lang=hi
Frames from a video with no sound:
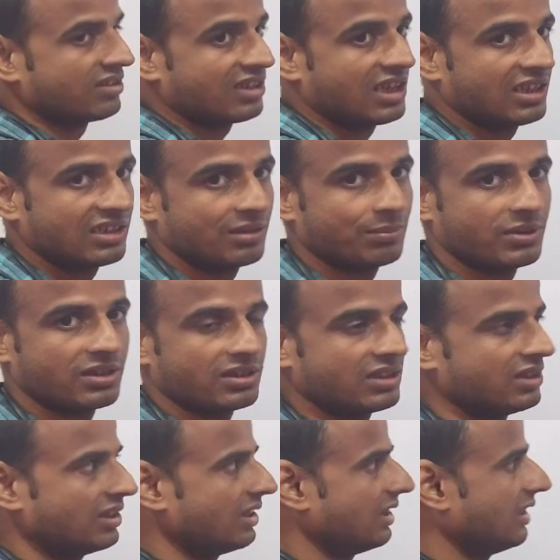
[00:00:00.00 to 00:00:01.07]
संसार के प्रति
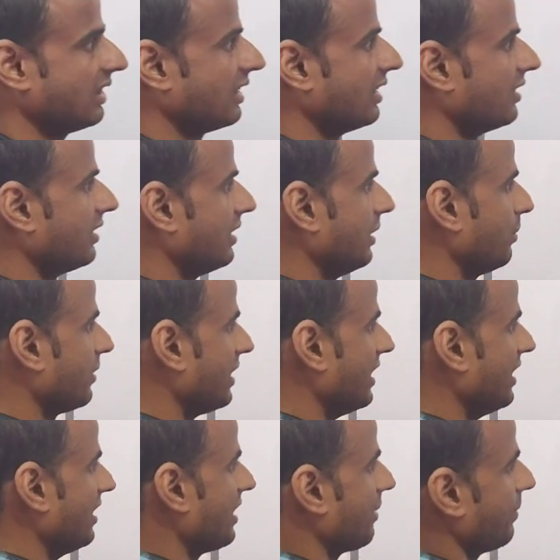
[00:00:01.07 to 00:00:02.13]
एक तीव्र
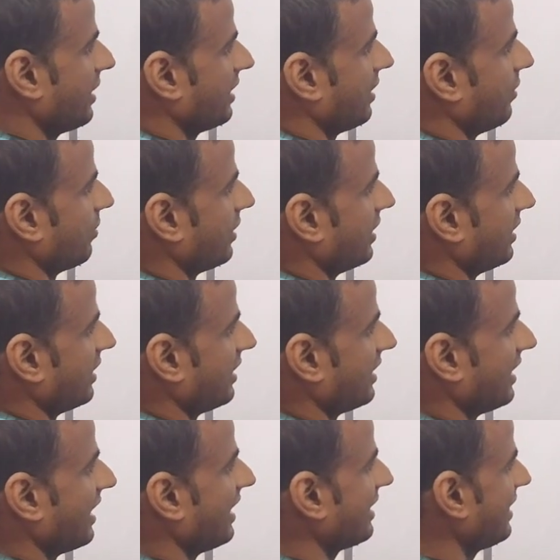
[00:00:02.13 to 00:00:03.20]
घृणा पैदा हो गई
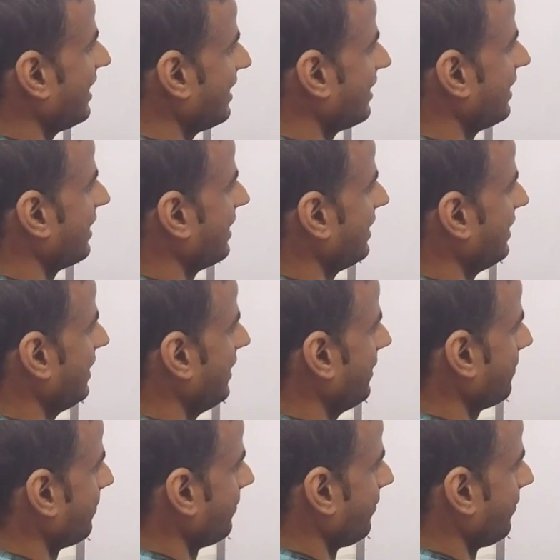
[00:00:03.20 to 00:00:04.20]
क्या क्या देखे ये